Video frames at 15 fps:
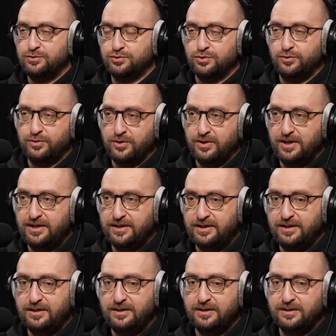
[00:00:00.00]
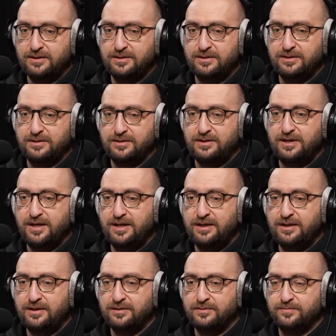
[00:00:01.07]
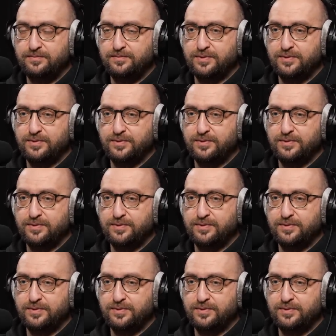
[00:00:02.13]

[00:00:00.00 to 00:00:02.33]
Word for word: dużą rolę i e, jej